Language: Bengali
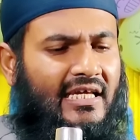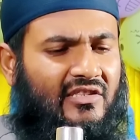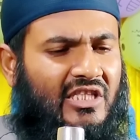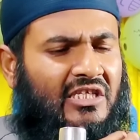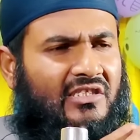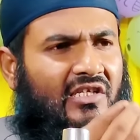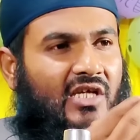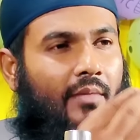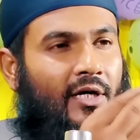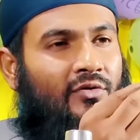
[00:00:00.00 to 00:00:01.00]
এই তিনটে
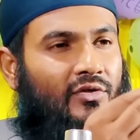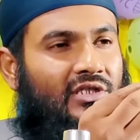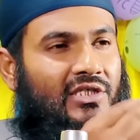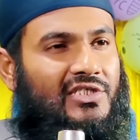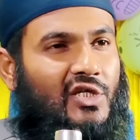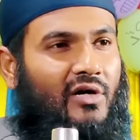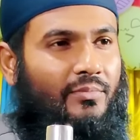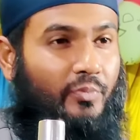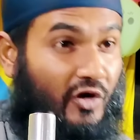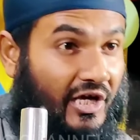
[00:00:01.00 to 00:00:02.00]
সামান্য জিনিস
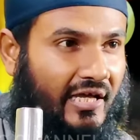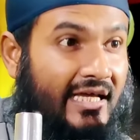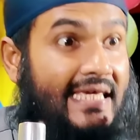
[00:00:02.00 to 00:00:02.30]
দেওয়ার পরে